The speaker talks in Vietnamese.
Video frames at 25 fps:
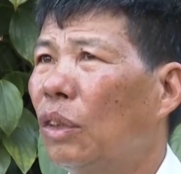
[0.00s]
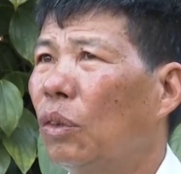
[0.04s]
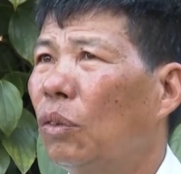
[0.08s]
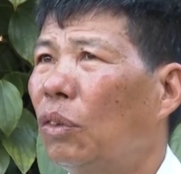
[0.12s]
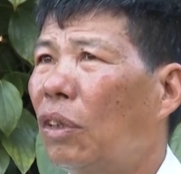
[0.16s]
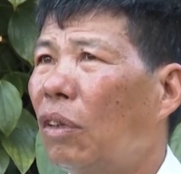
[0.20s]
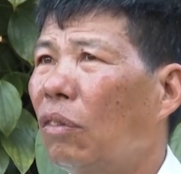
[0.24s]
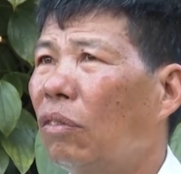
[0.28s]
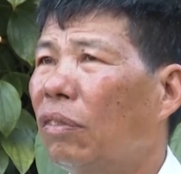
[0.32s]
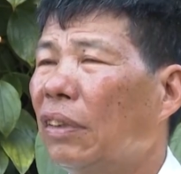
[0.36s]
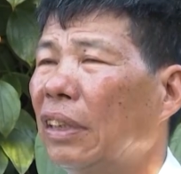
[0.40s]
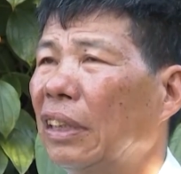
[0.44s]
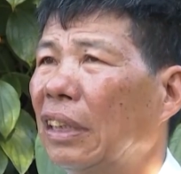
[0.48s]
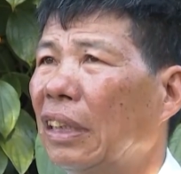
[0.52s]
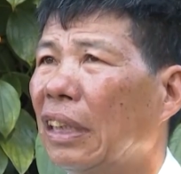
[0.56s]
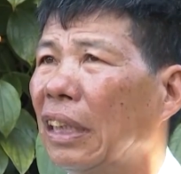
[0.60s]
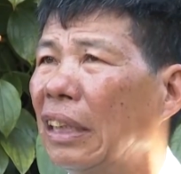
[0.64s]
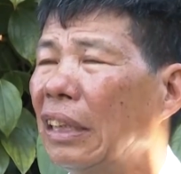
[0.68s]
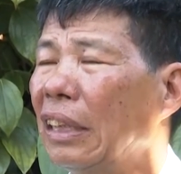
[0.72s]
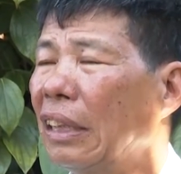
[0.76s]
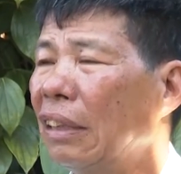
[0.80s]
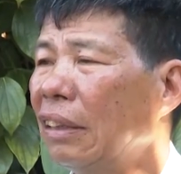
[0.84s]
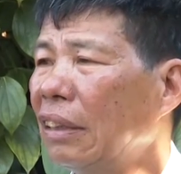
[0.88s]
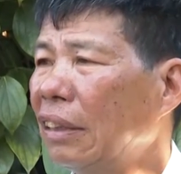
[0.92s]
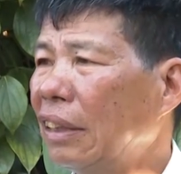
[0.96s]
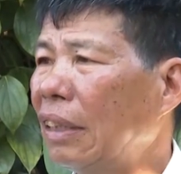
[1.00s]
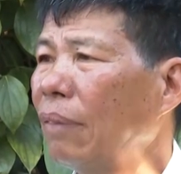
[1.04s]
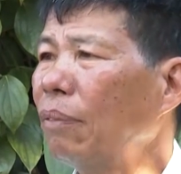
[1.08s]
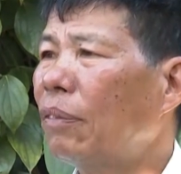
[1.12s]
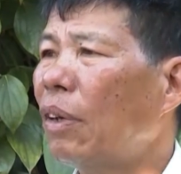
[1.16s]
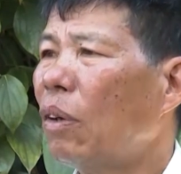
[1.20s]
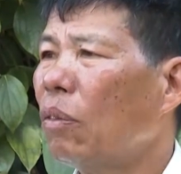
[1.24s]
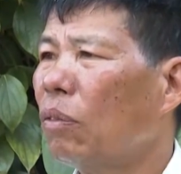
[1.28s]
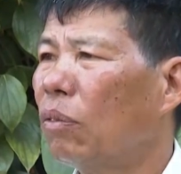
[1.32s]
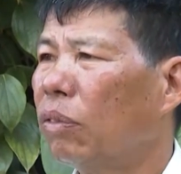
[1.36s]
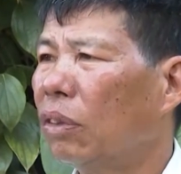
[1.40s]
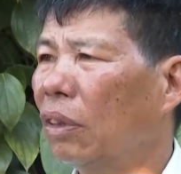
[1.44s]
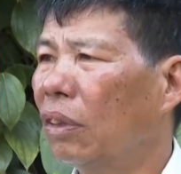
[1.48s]
chú trọng về cái, cái chăm
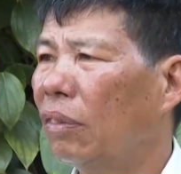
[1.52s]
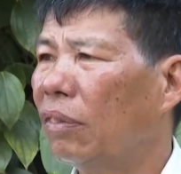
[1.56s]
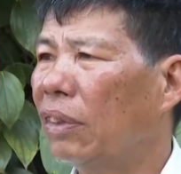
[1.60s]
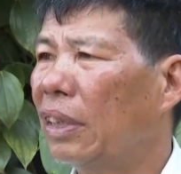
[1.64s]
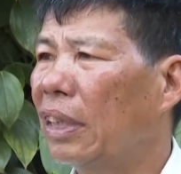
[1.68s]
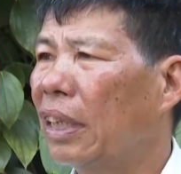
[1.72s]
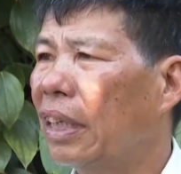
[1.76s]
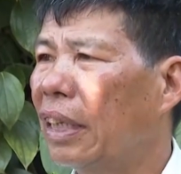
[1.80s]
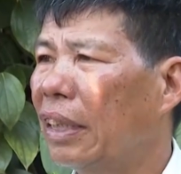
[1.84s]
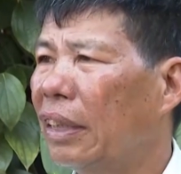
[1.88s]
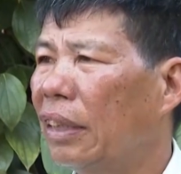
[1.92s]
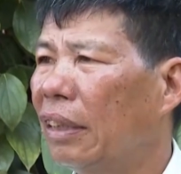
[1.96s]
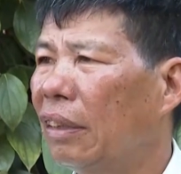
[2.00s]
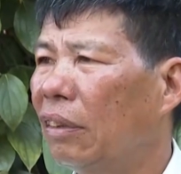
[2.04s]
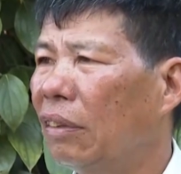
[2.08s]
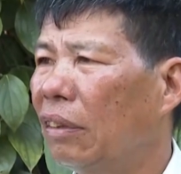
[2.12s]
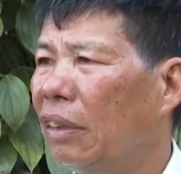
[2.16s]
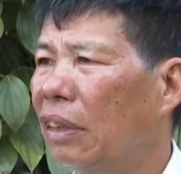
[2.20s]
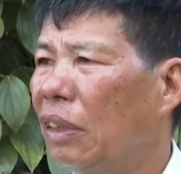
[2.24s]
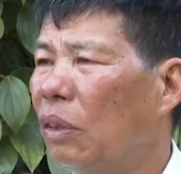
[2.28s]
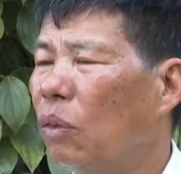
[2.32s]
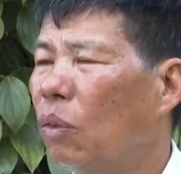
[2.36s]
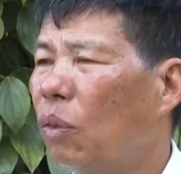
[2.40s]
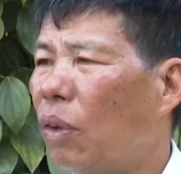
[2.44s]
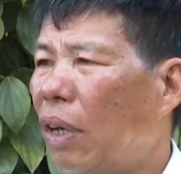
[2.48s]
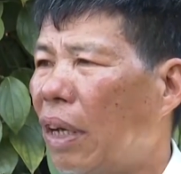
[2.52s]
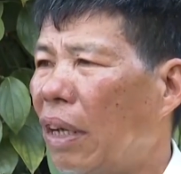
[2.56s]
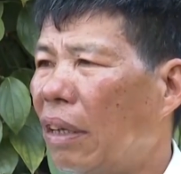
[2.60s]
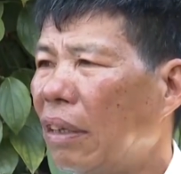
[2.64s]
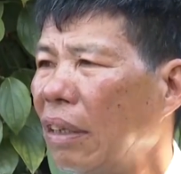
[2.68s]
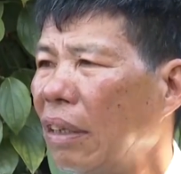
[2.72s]
sóc cho vườn cây nó đi hiệu quả